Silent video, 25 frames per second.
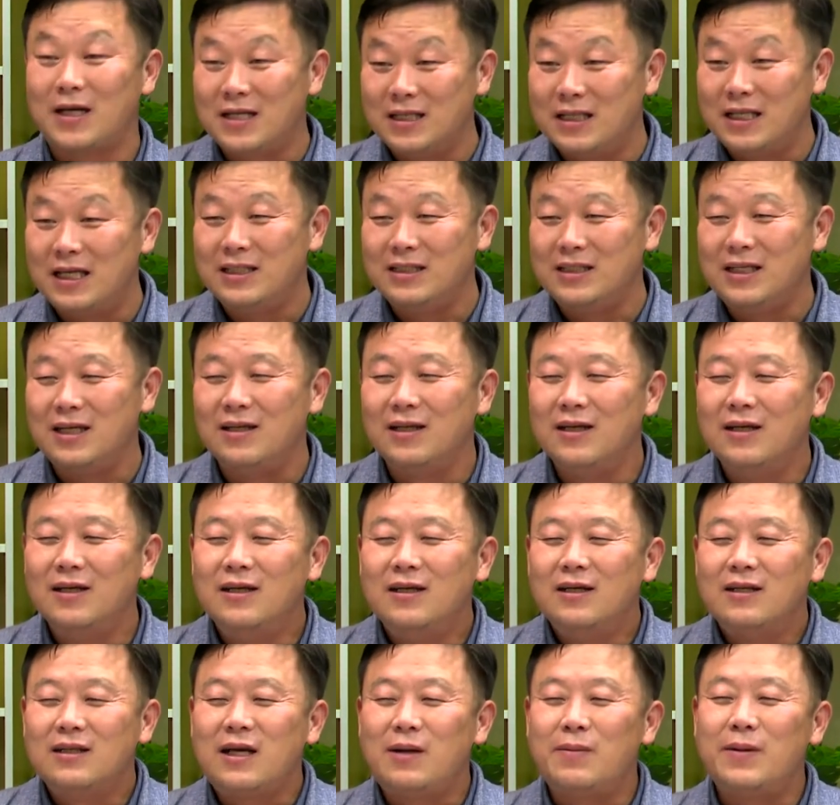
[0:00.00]
근데 이제
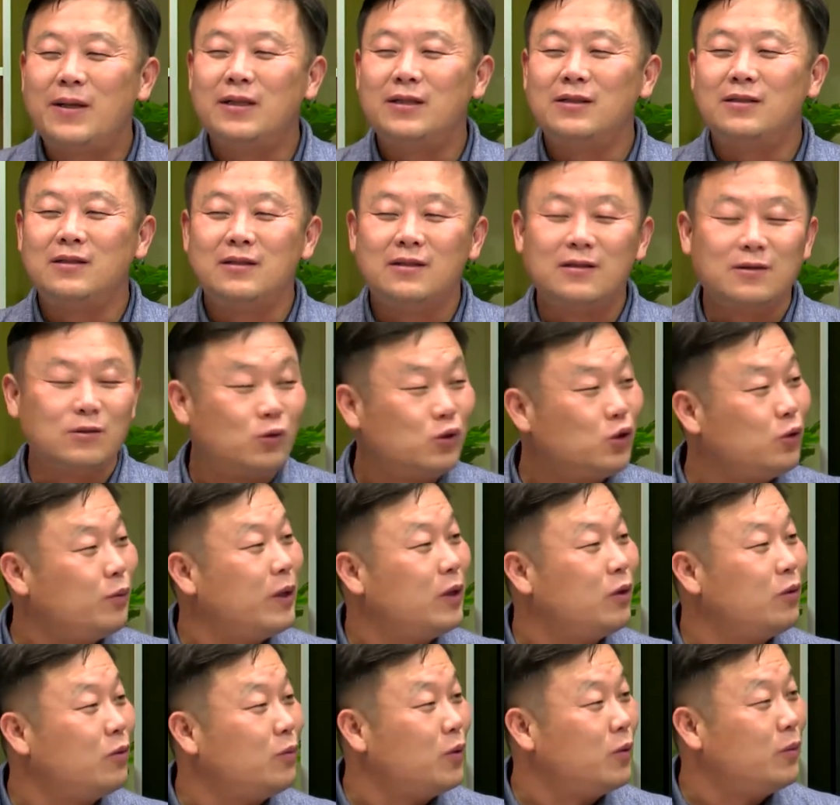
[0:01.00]
다만
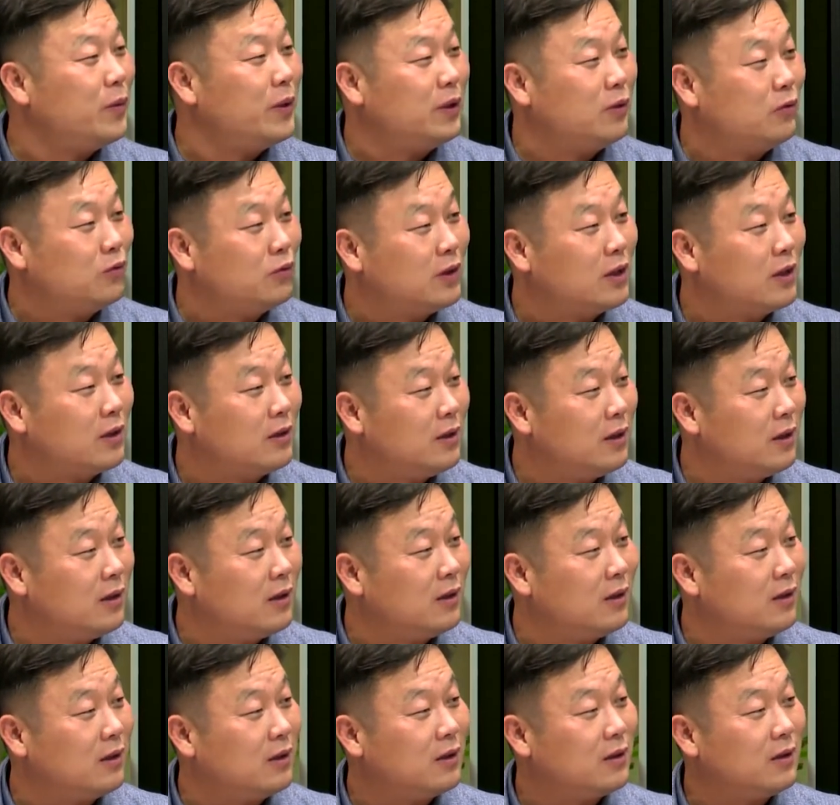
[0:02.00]
요즘에도 보면 윤석열,